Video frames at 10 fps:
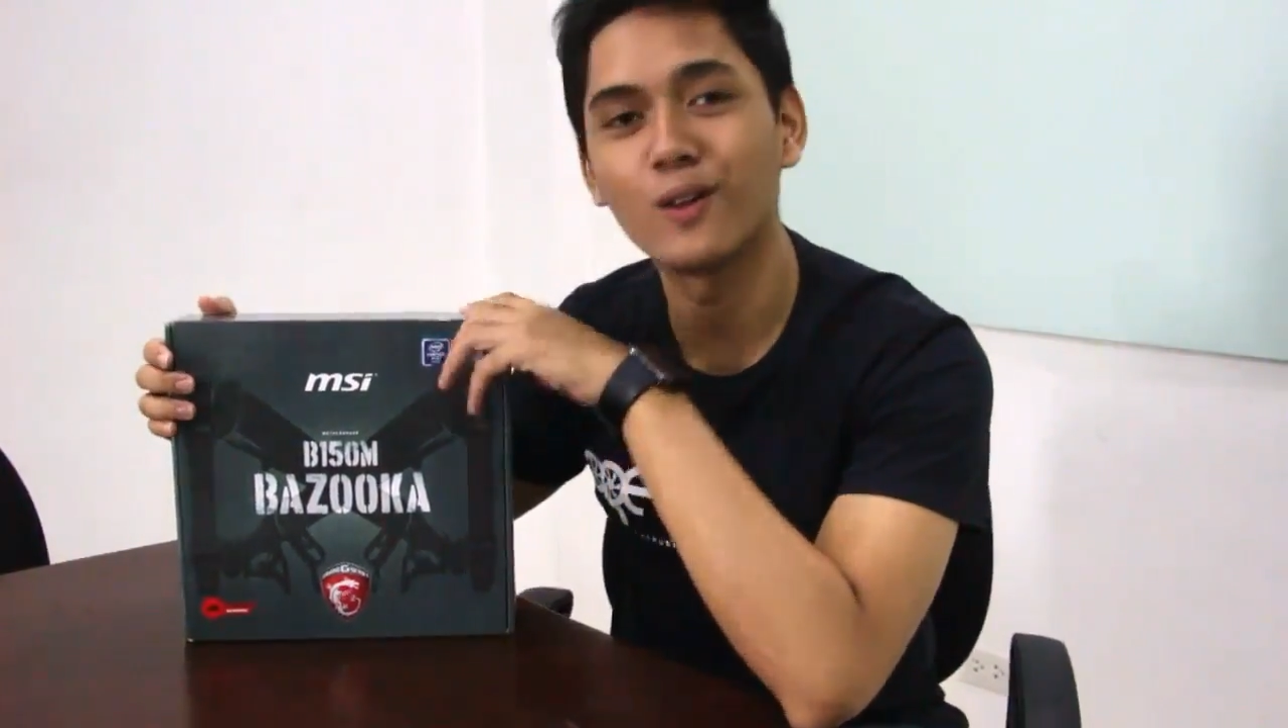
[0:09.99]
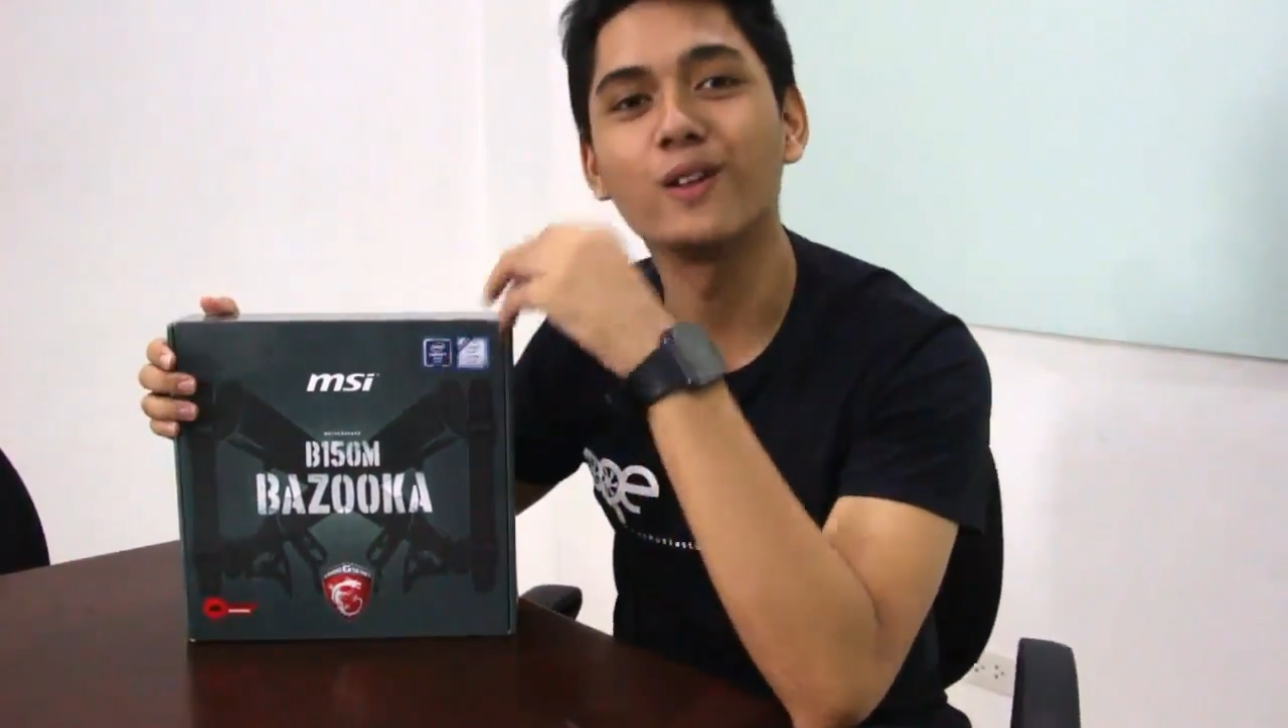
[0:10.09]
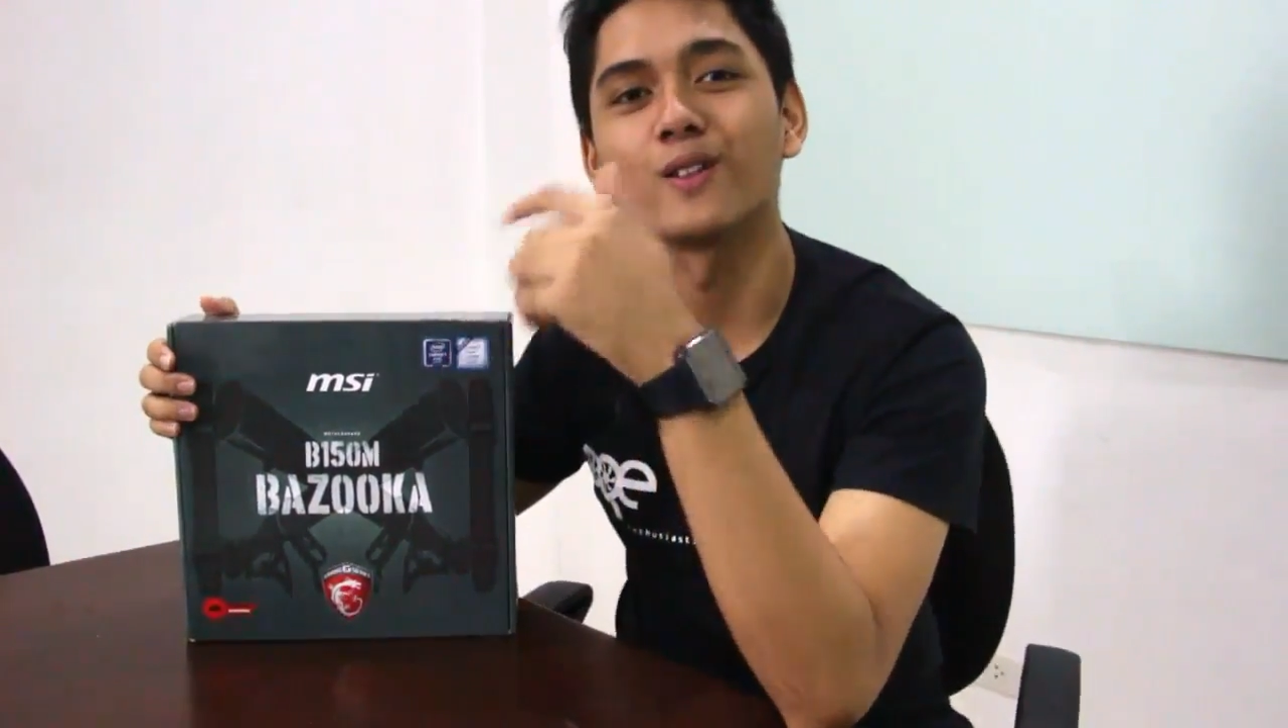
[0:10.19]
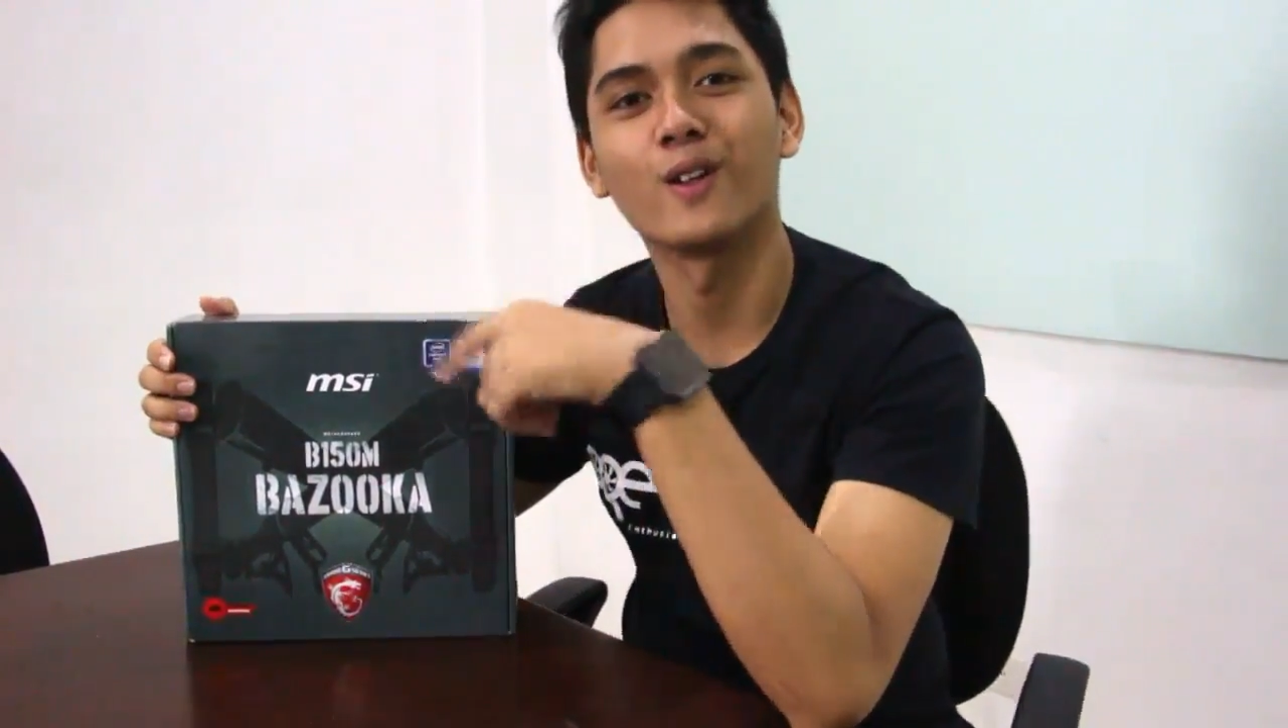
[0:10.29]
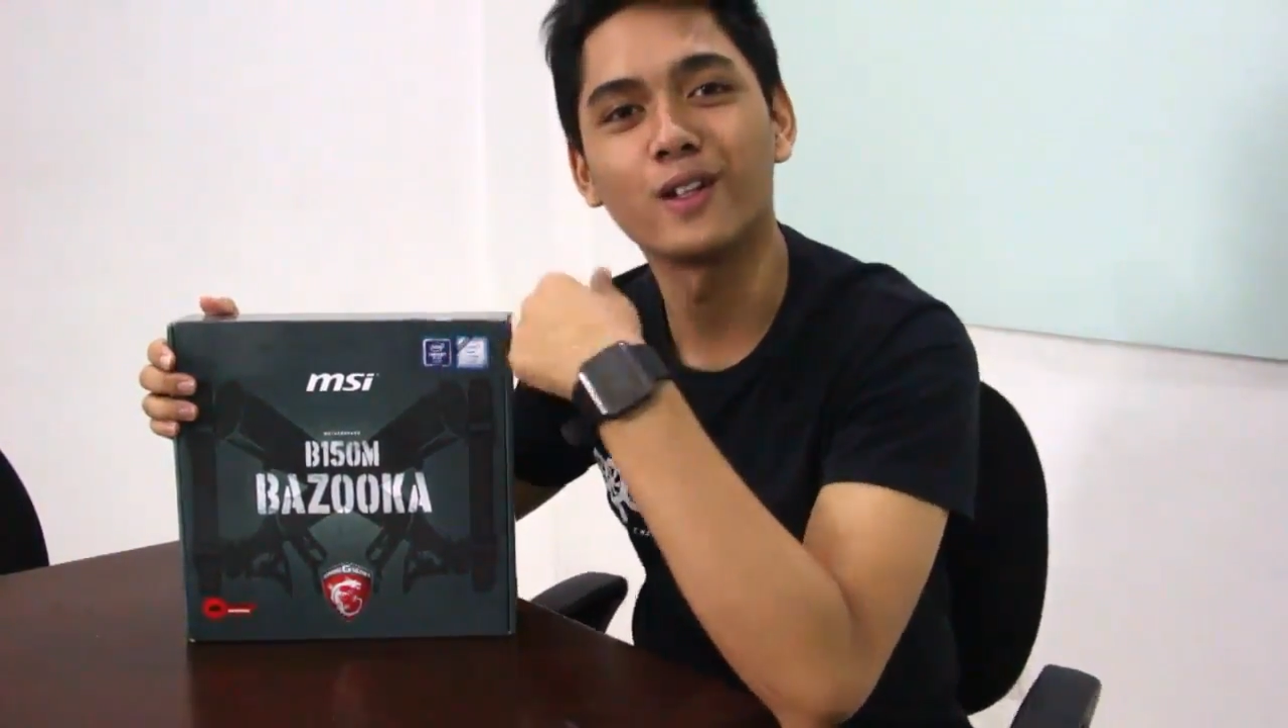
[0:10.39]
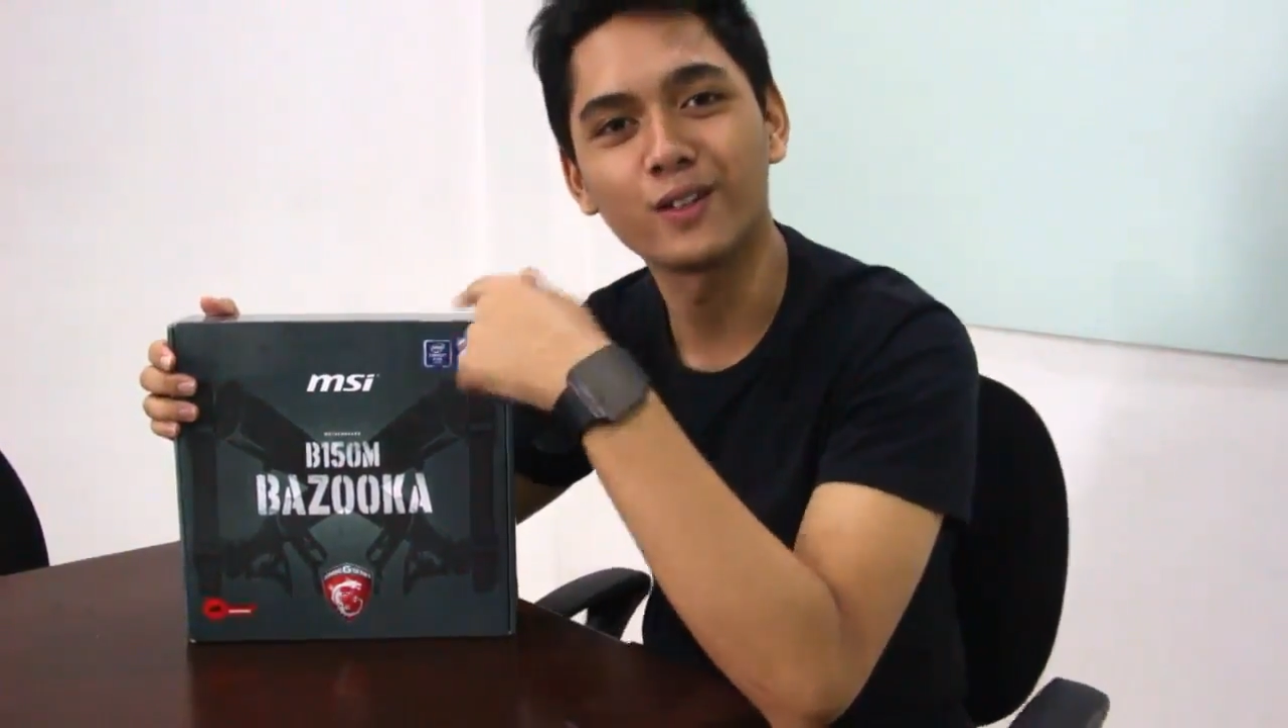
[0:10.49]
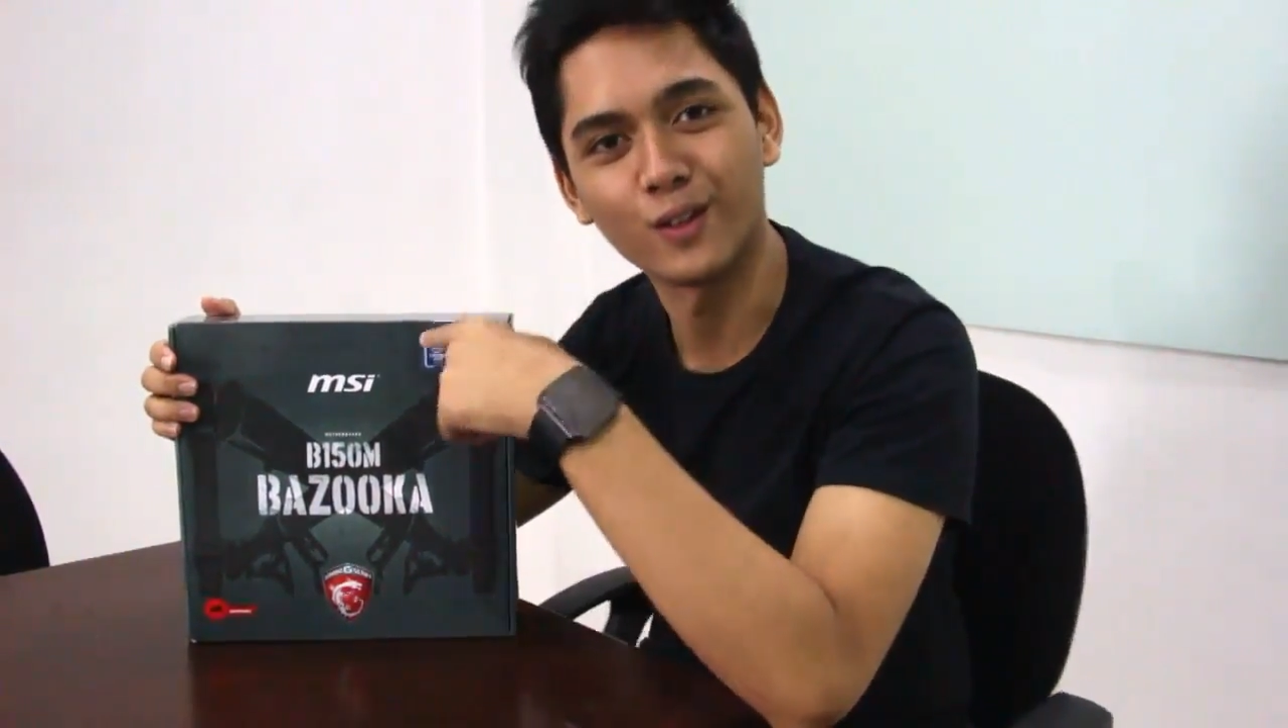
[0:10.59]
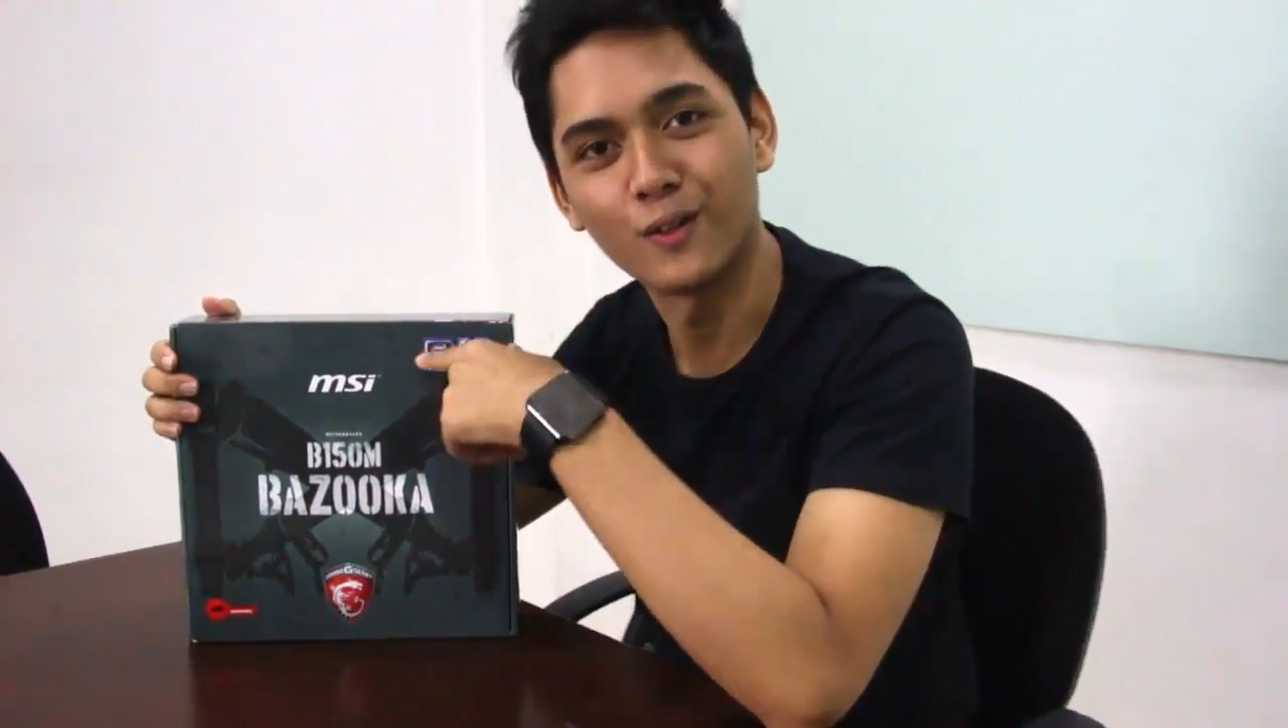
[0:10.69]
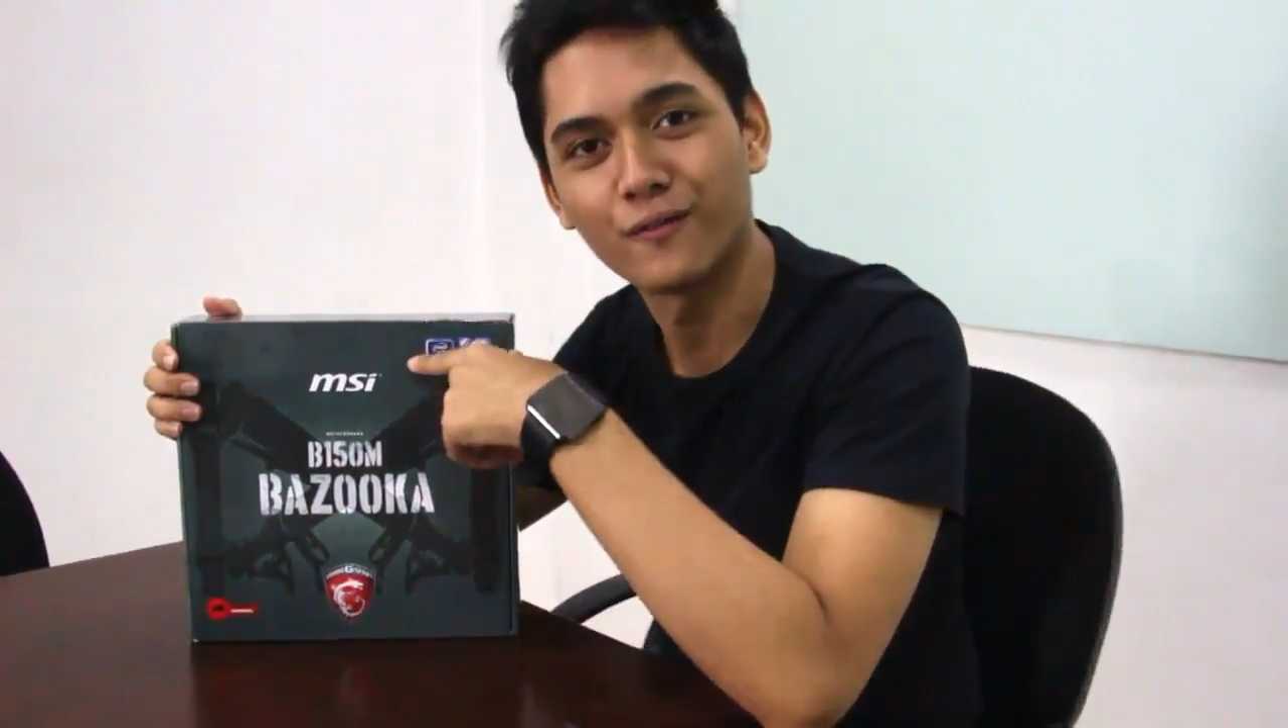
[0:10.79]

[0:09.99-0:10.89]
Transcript: tuloy-tuloy itong